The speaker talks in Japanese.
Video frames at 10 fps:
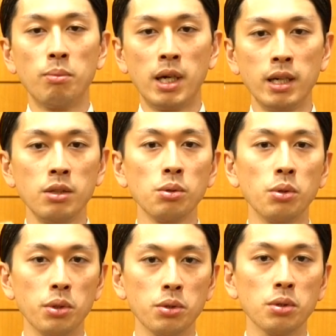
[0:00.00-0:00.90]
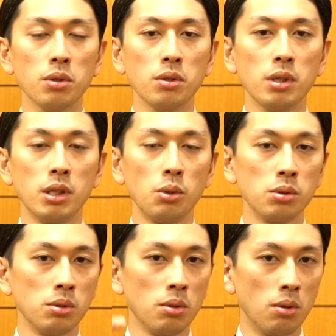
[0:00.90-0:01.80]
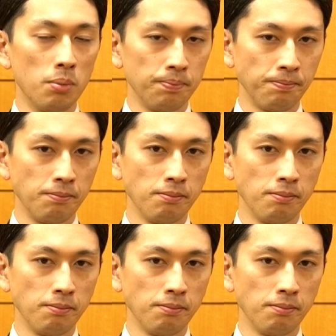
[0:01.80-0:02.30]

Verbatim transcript: マインドという一つの